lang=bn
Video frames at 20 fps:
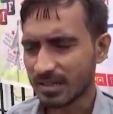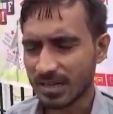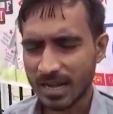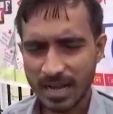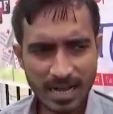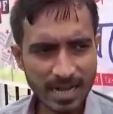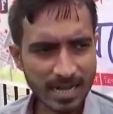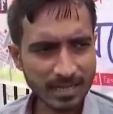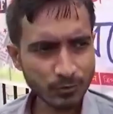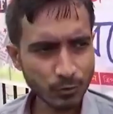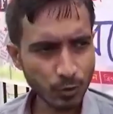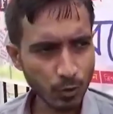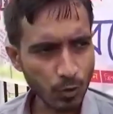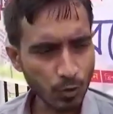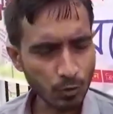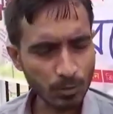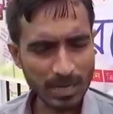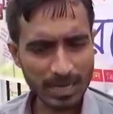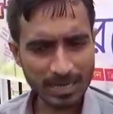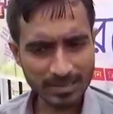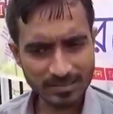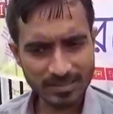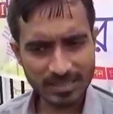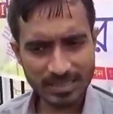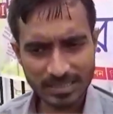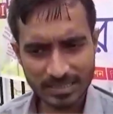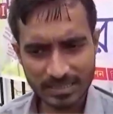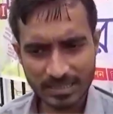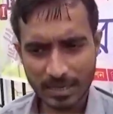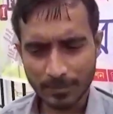কাজ ও
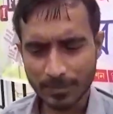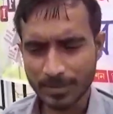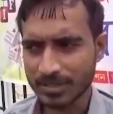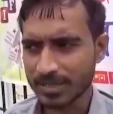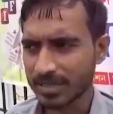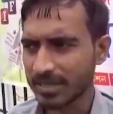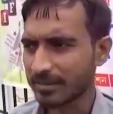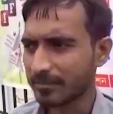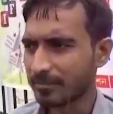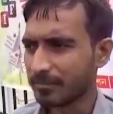খাদ্যের দাবিতে